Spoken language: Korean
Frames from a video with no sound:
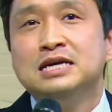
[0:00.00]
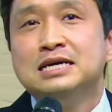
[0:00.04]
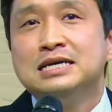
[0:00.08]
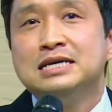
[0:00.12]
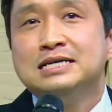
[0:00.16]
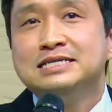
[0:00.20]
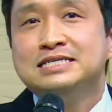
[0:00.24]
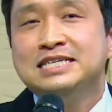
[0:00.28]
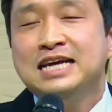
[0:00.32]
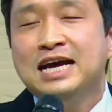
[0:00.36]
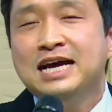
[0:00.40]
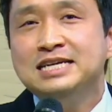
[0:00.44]

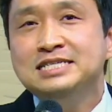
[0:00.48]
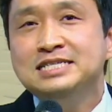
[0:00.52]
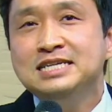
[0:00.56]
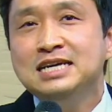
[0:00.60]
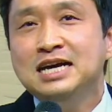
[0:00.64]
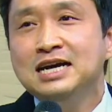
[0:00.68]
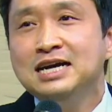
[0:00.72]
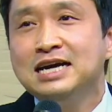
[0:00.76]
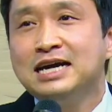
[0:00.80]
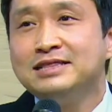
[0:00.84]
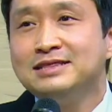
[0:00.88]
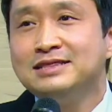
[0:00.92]

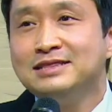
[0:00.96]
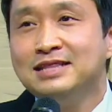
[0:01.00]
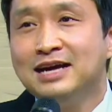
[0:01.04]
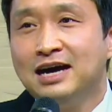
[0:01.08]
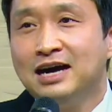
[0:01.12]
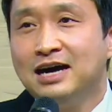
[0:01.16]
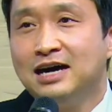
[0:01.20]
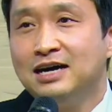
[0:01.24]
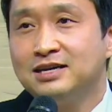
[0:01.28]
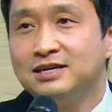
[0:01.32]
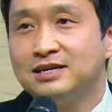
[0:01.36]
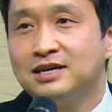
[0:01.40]

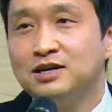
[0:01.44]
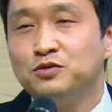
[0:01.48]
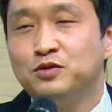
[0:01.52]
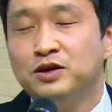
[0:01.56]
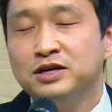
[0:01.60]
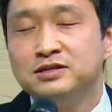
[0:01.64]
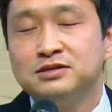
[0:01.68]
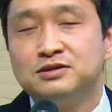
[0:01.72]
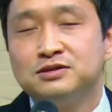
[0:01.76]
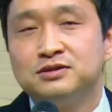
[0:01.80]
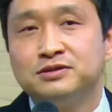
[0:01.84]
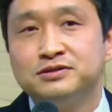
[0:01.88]
찾아간다라고
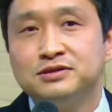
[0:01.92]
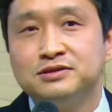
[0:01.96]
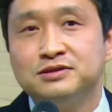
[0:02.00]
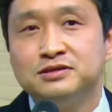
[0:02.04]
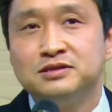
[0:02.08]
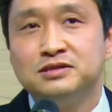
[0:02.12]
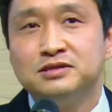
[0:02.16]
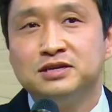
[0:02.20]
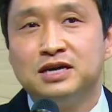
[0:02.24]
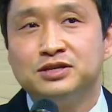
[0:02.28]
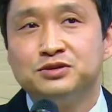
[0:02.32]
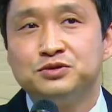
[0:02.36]
하는 그런
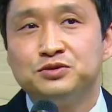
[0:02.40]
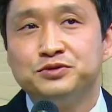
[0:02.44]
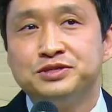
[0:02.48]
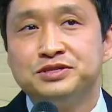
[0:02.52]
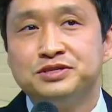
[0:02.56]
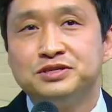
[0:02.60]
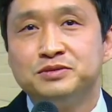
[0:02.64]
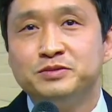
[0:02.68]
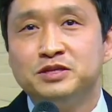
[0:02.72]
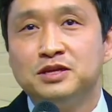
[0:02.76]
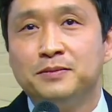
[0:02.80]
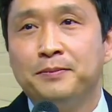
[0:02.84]
뜻을 갖고
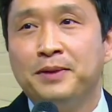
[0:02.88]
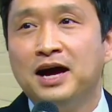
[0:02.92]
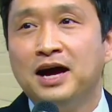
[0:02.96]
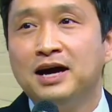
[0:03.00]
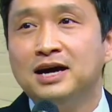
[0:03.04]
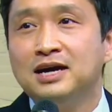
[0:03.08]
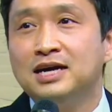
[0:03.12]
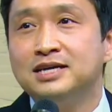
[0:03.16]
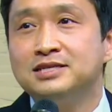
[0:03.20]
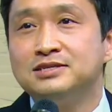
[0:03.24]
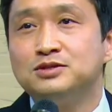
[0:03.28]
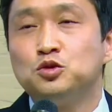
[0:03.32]
있습니다.
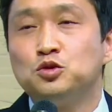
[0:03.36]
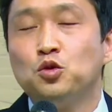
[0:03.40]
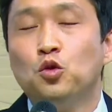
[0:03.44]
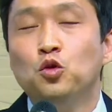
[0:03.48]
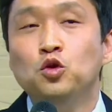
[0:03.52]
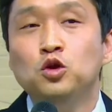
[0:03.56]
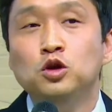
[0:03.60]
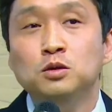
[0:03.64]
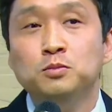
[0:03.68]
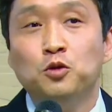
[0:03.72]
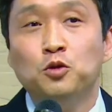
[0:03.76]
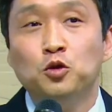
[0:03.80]
파카드
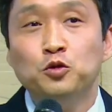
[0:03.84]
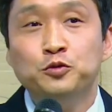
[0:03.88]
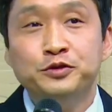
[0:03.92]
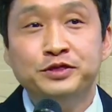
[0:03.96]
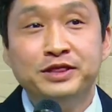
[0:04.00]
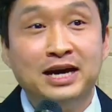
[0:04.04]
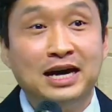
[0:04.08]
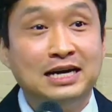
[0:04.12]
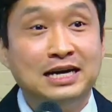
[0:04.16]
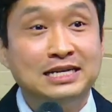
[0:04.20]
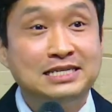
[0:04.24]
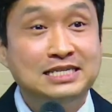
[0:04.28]

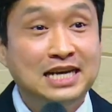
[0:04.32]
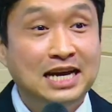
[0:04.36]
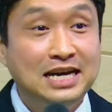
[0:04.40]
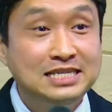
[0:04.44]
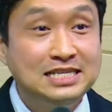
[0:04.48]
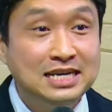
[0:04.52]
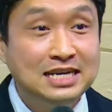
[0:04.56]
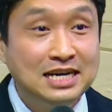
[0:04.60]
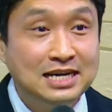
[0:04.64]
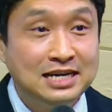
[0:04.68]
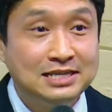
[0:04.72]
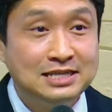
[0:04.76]
돌본다,
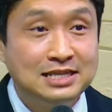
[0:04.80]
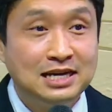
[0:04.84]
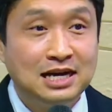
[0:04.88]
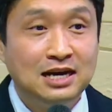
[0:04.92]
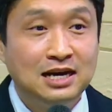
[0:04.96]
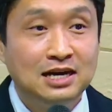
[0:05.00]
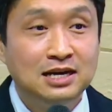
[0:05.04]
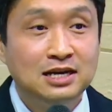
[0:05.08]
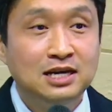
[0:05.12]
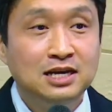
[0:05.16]
찾아간다.